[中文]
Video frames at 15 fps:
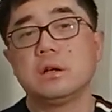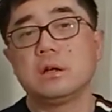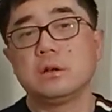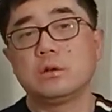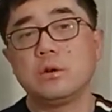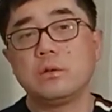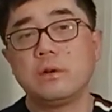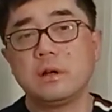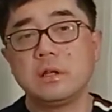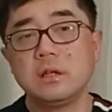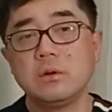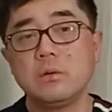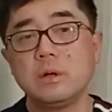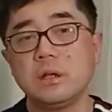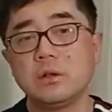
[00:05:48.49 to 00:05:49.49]
呃，对方
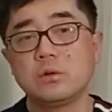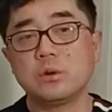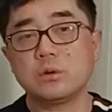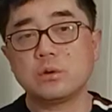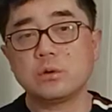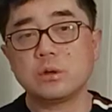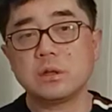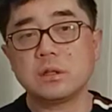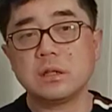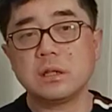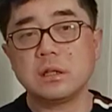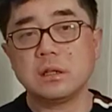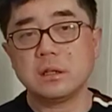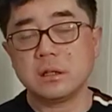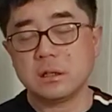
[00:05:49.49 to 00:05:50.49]
因为你做出的这
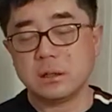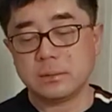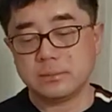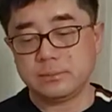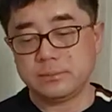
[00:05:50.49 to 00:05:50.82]
个